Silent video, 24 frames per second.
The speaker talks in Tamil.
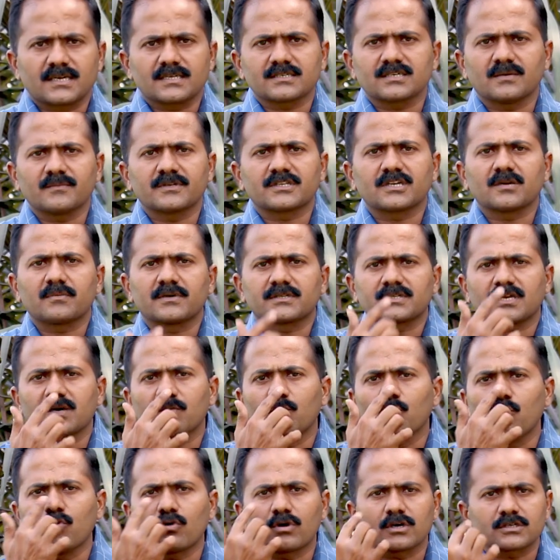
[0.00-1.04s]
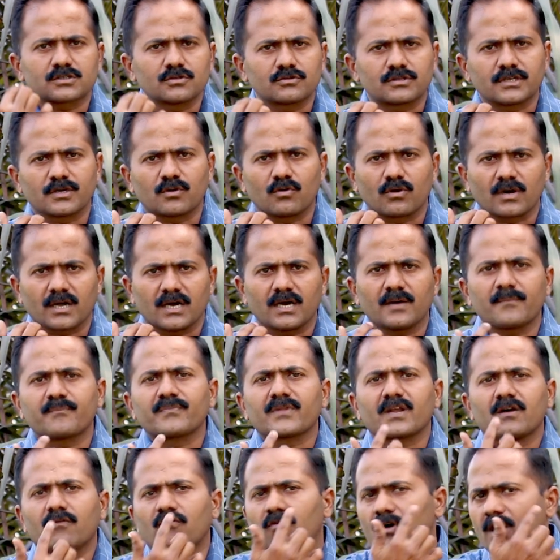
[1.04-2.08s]
சில சமயத்தில் பார்த்தீங்கன்னா மூக்கை சுற்றி கூட
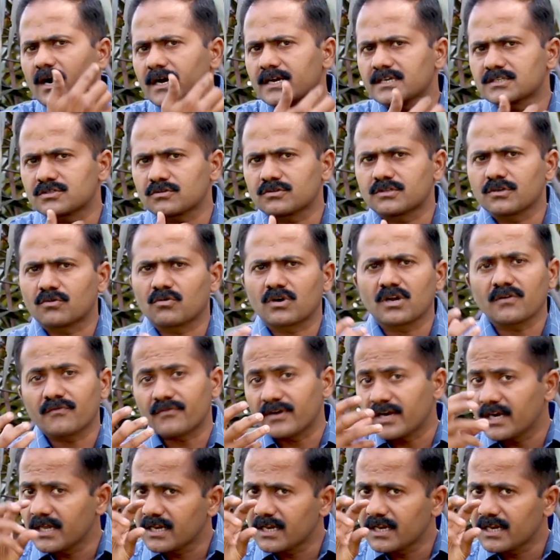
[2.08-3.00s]
வாயை சுற்றி கூட